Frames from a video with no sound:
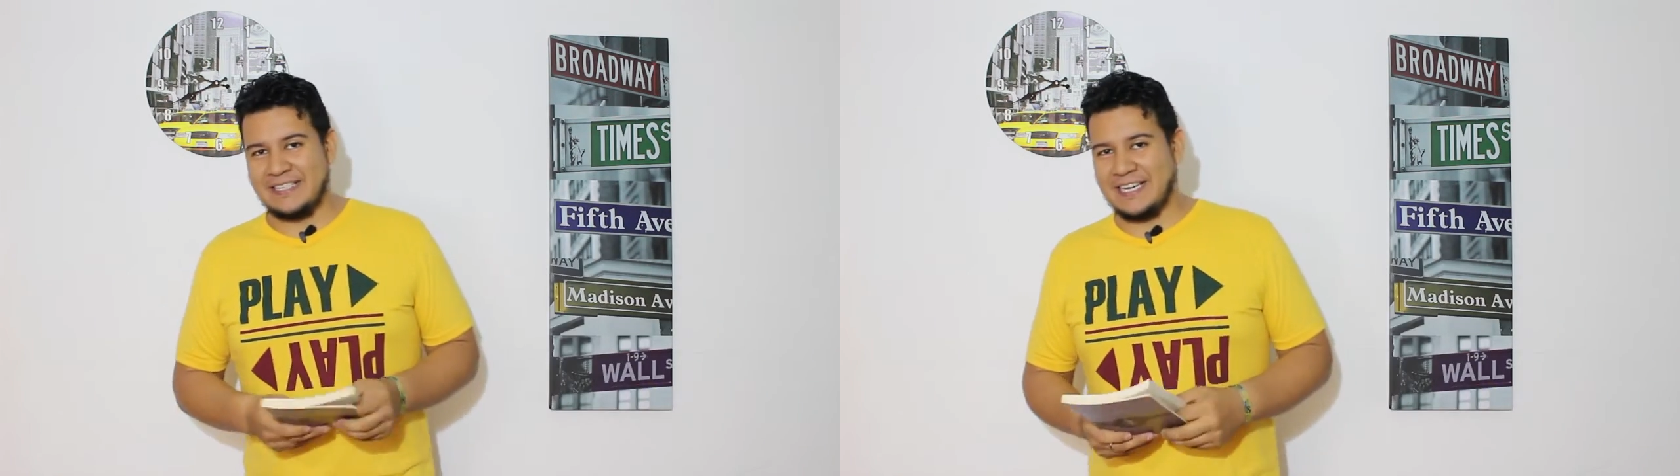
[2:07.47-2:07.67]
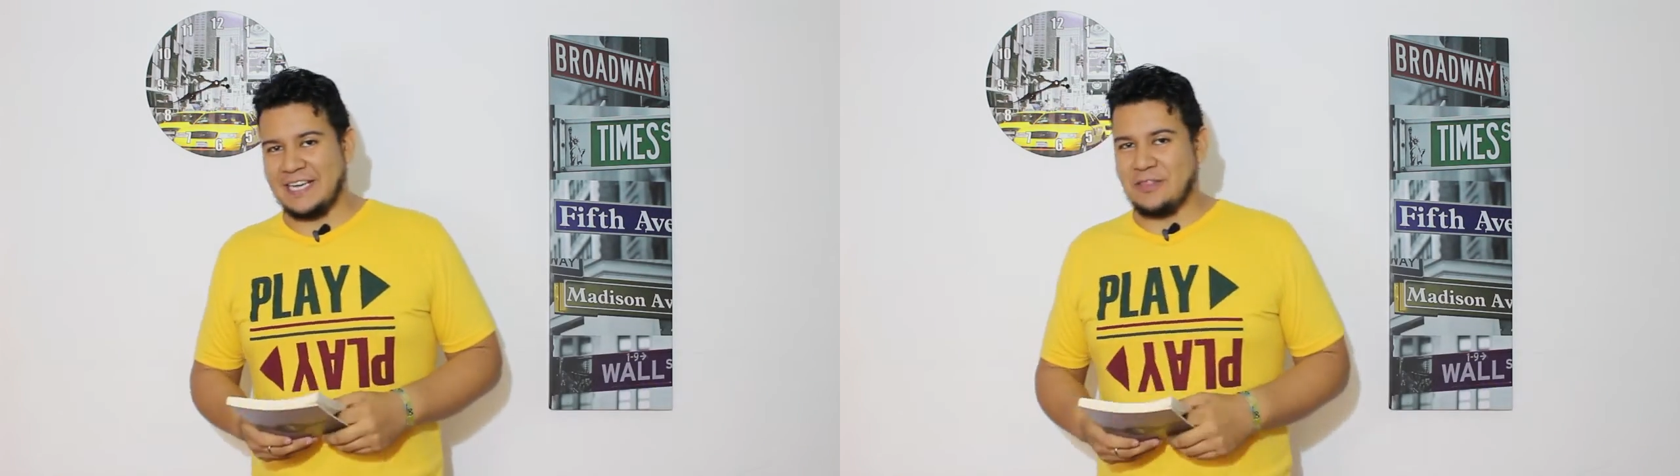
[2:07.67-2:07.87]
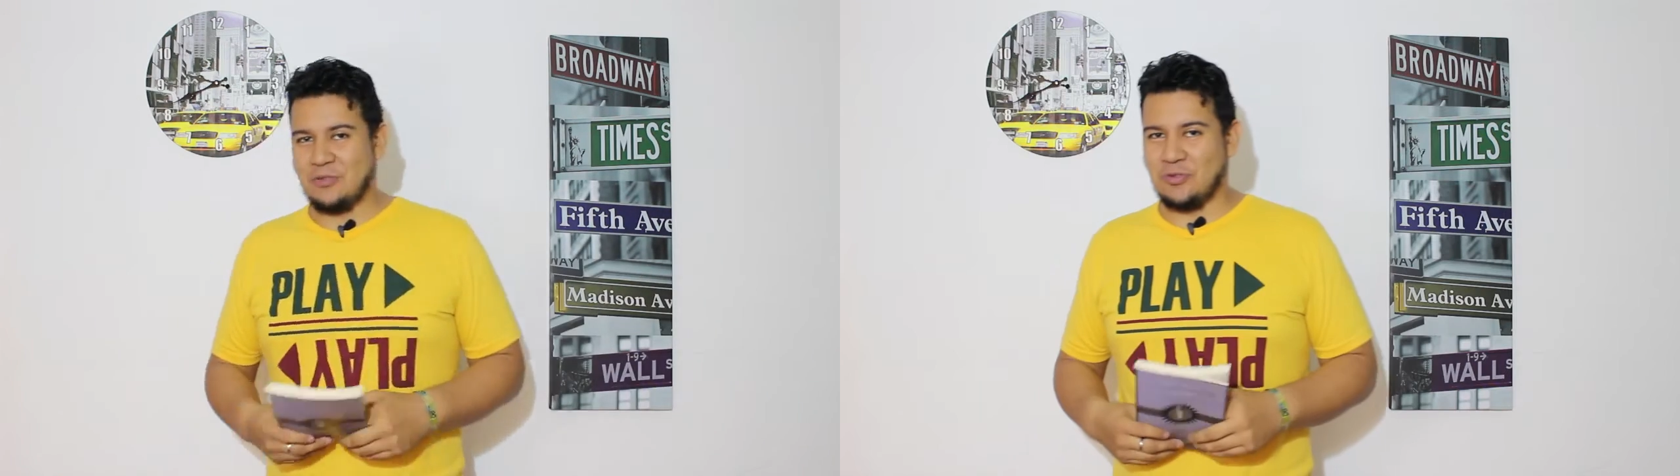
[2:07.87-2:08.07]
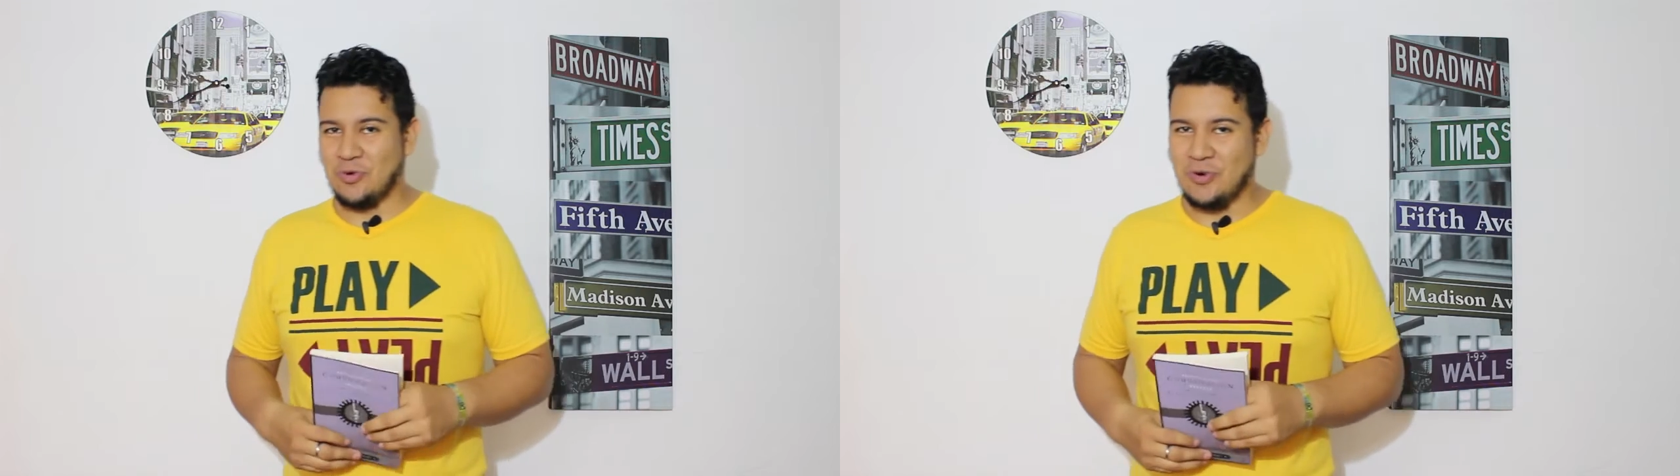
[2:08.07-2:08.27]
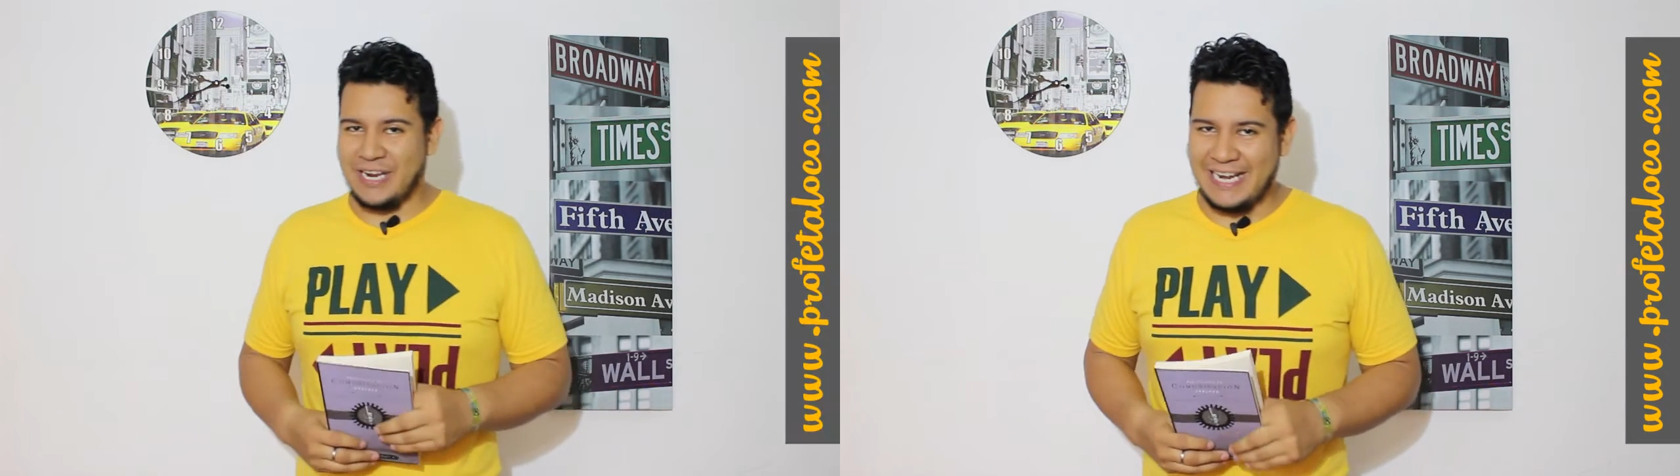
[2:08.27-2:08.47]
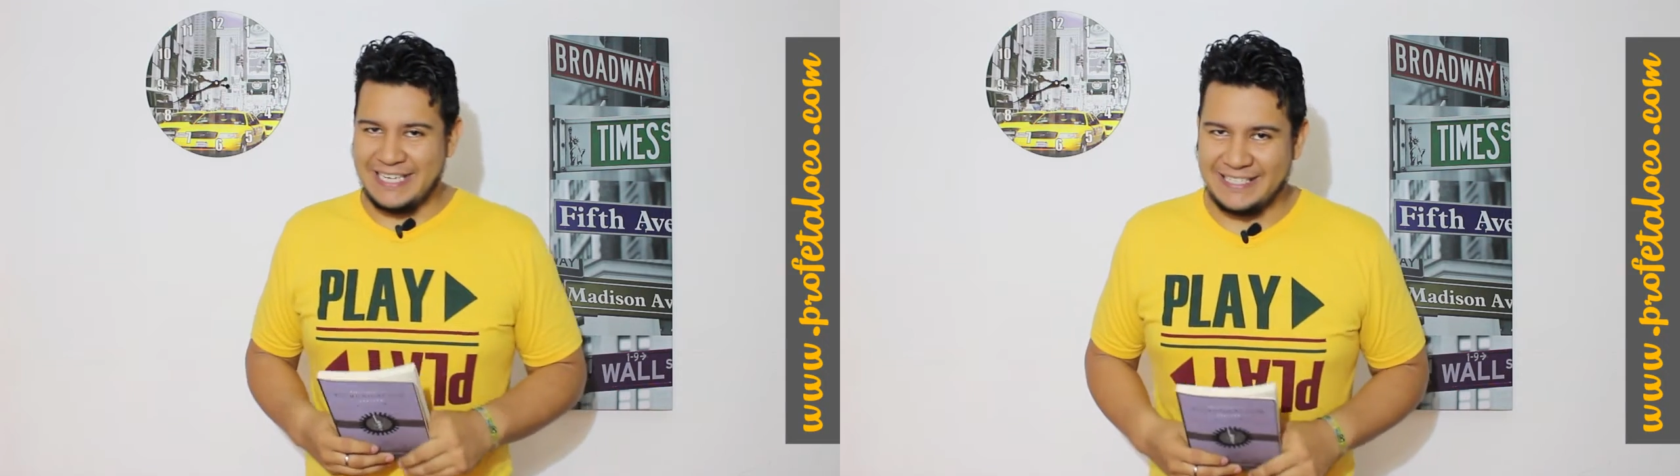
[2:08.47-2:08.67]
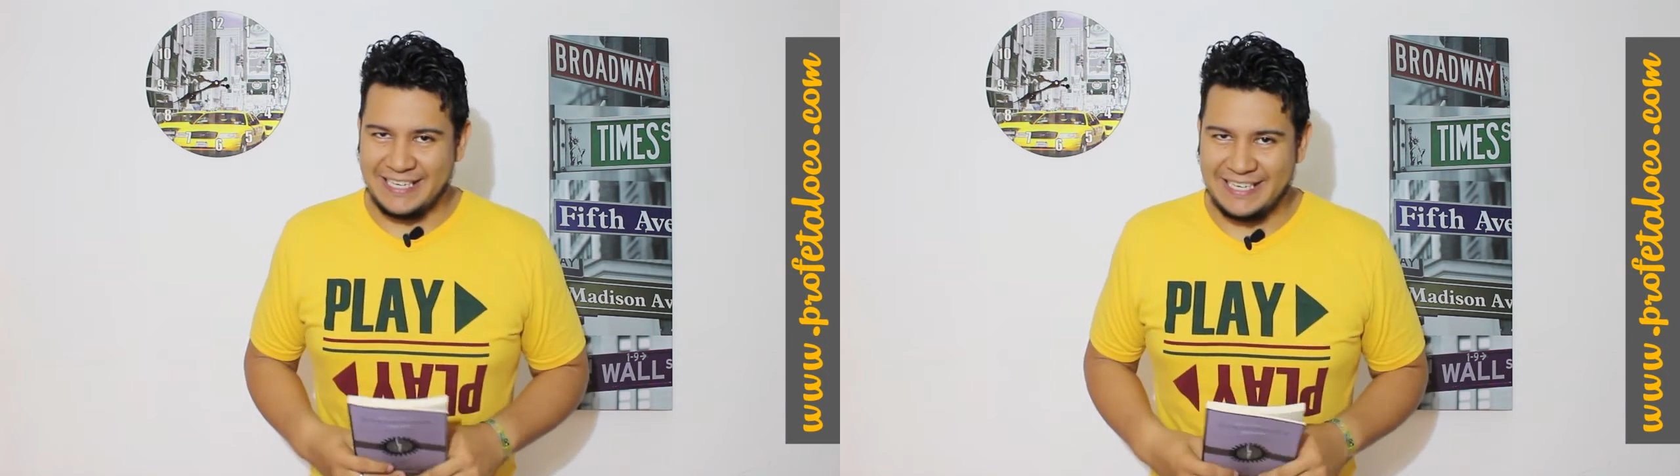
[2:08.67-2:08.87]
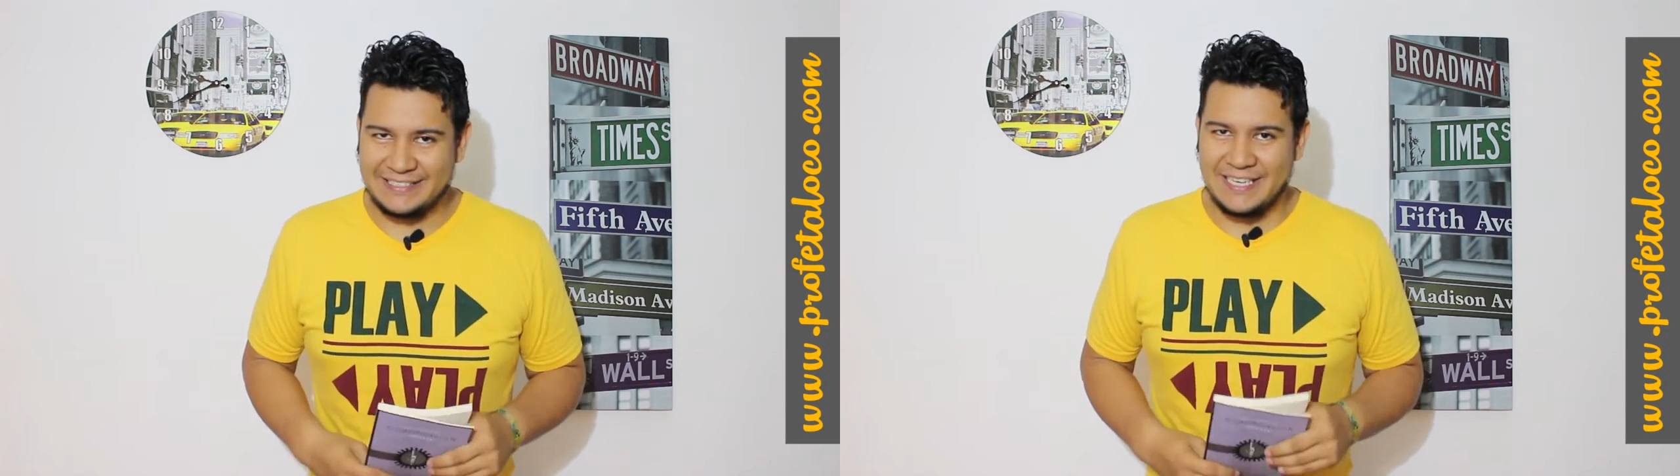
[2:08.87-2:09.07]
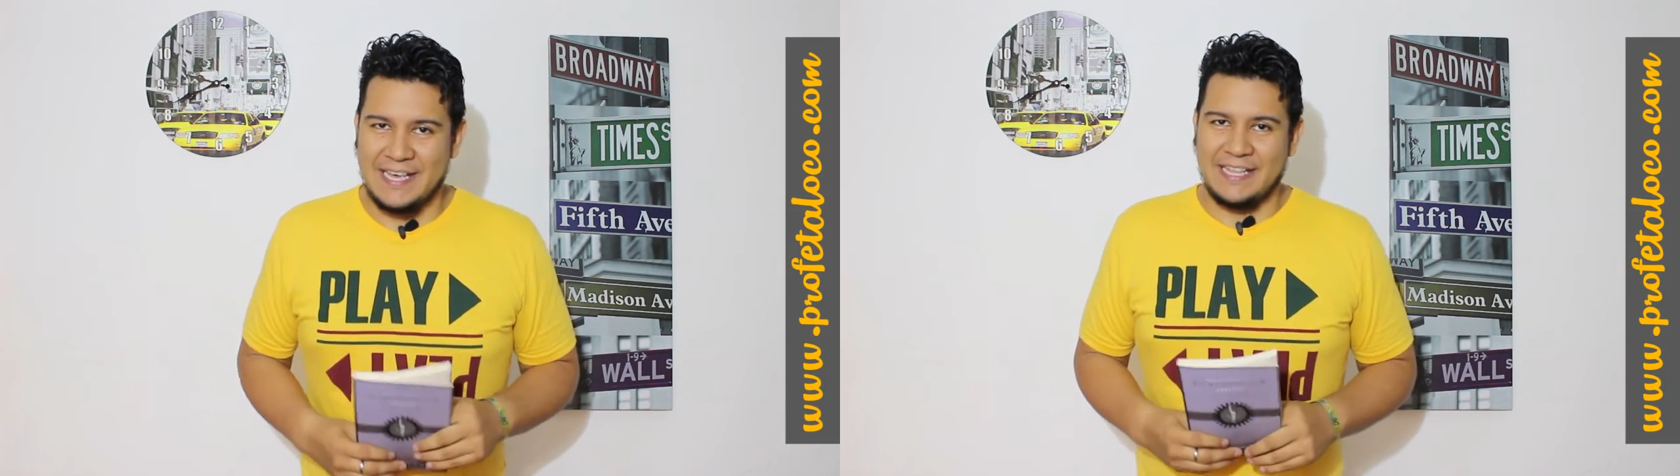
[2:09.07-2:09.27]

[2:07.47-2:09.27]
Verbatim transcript: de que tu calidez,